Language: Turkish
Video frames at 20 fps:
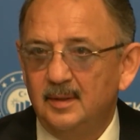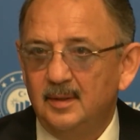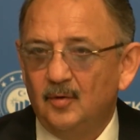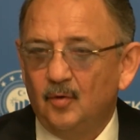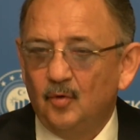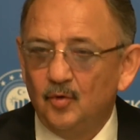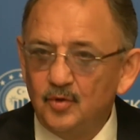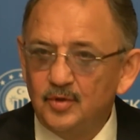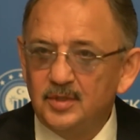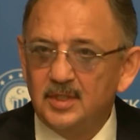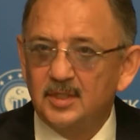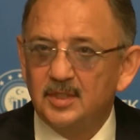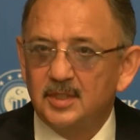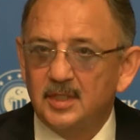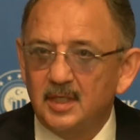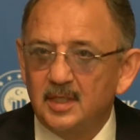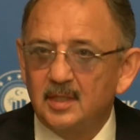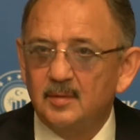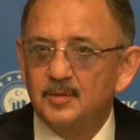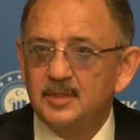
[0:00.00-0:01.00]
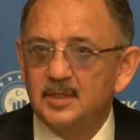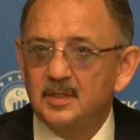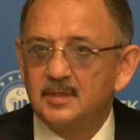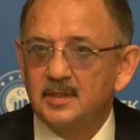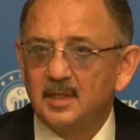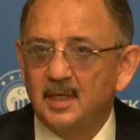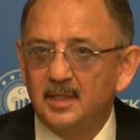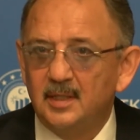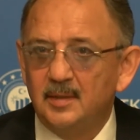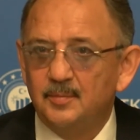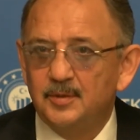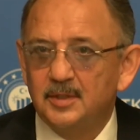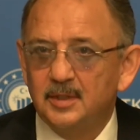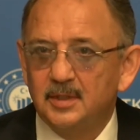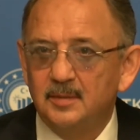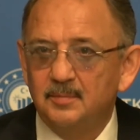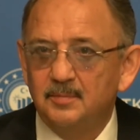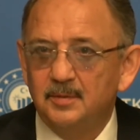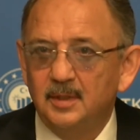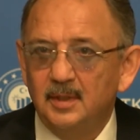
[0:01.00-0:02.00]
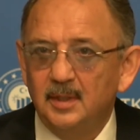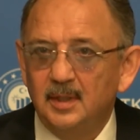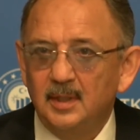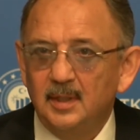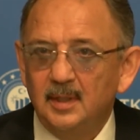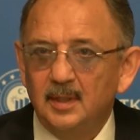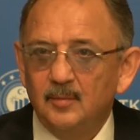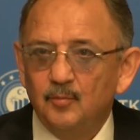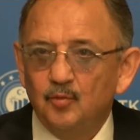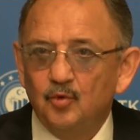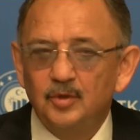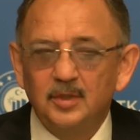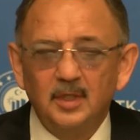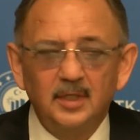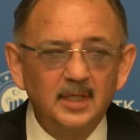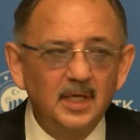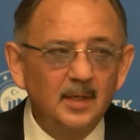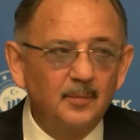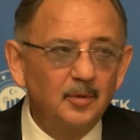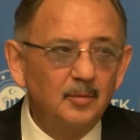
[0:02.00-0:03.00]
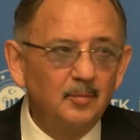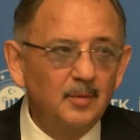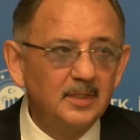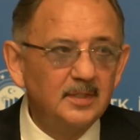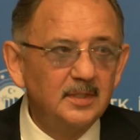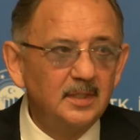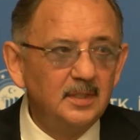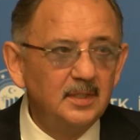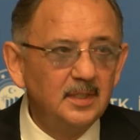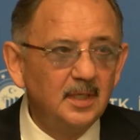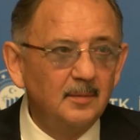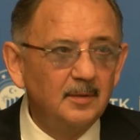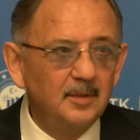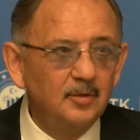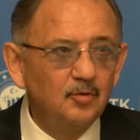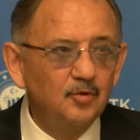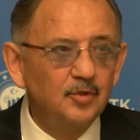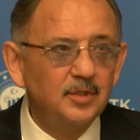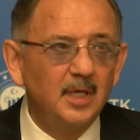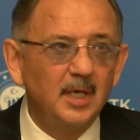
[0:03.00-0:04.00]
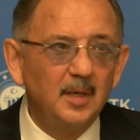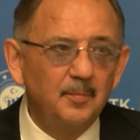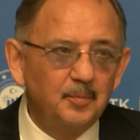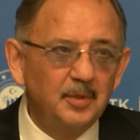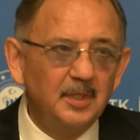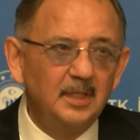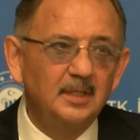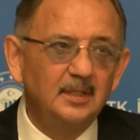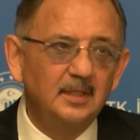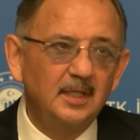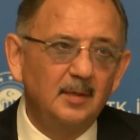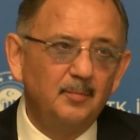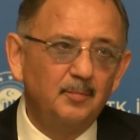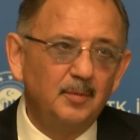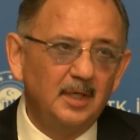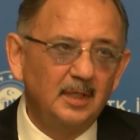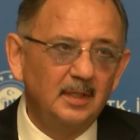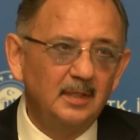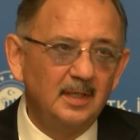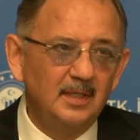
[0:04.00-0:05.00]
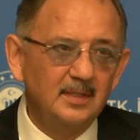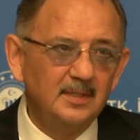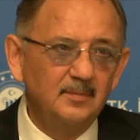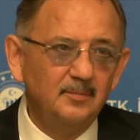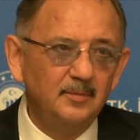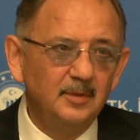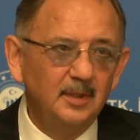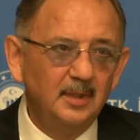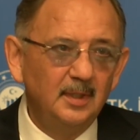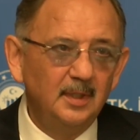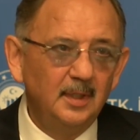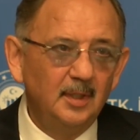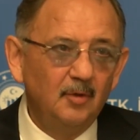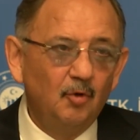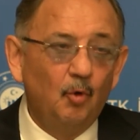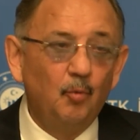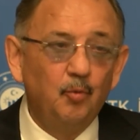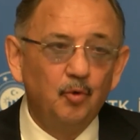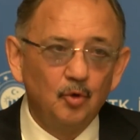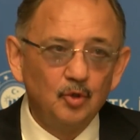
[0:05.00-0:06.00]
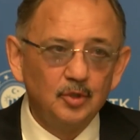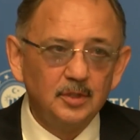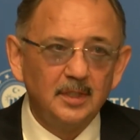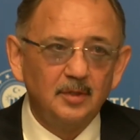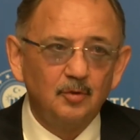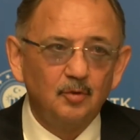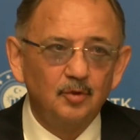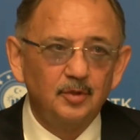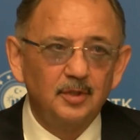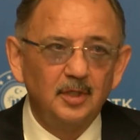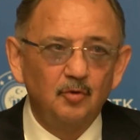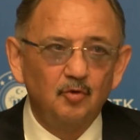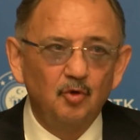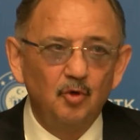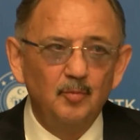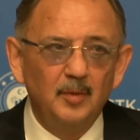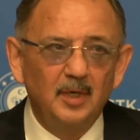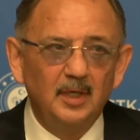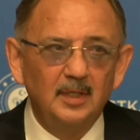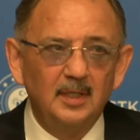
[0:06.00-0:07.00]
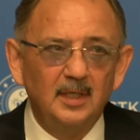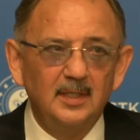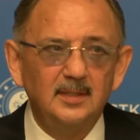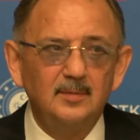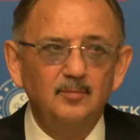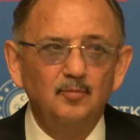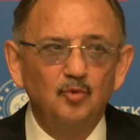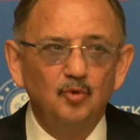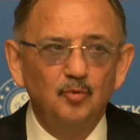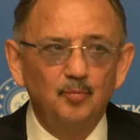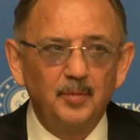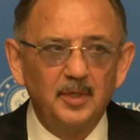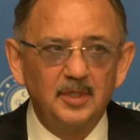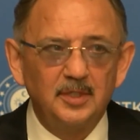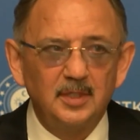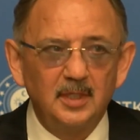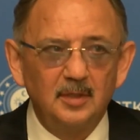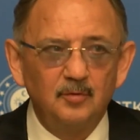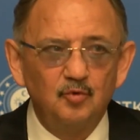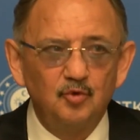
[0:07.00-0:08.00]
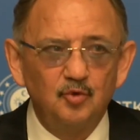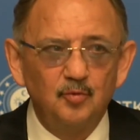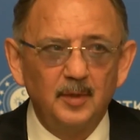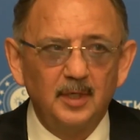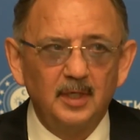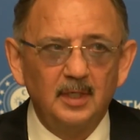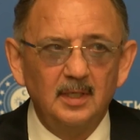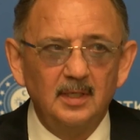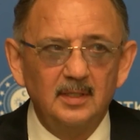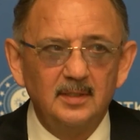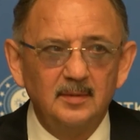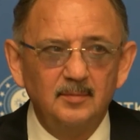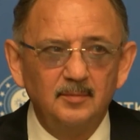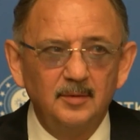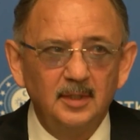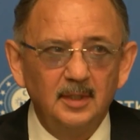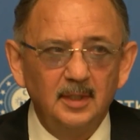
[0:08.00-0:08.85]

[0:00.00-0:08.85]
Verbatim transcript: O yüzden şehrimize sahip çıkıp burada ne yapılması icap ediyorsa hep birlikte yapmak lazım. O projeleri ortaya koymak lazım. Bunun peşine düşmek lazım.